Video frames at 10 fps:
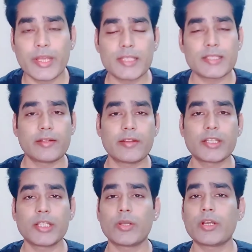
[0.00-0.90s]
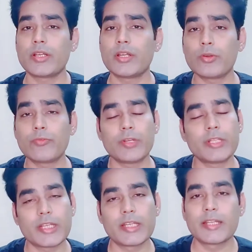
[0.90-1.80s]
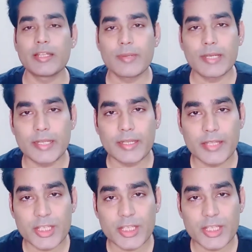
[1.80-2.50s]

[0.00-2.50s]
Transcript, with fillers: एक साइड रख दें और कर्णन को फिर देखने के लिए बैठे